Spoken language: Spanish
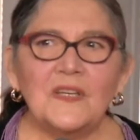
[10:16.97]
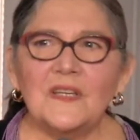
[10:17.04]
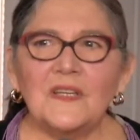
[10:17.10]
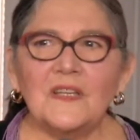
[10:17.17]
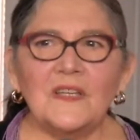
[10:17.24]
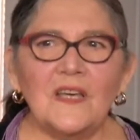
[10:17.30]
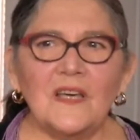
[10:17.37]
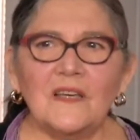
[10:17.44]

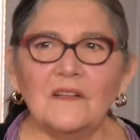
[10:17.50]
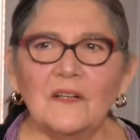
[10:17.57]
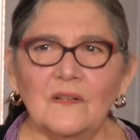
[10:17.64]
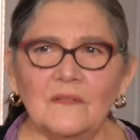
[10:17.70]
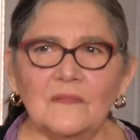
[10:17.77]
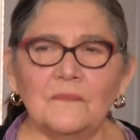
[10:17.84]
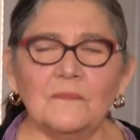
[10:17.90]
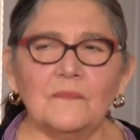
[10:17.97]
y
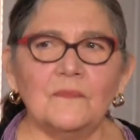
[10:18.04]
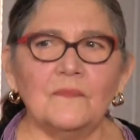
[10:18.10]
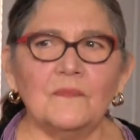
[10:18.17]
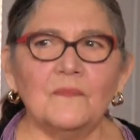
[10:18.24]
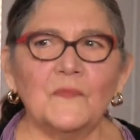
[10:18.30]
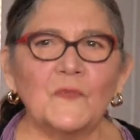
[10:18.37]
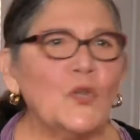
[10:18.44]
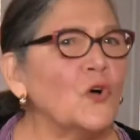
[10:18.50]

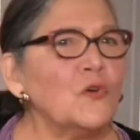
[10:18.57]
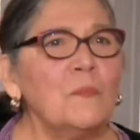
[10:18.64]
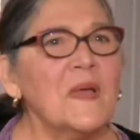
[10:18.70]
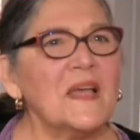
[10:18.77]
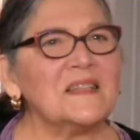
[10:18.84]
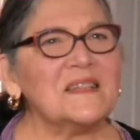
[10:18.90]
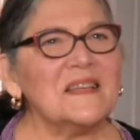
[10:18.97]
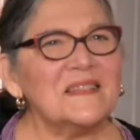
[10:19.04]
en dos
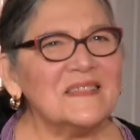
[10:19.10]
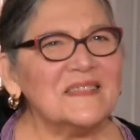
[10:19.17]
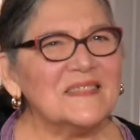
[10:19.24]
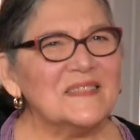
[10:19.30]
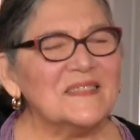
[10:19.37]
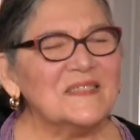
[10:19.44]
meses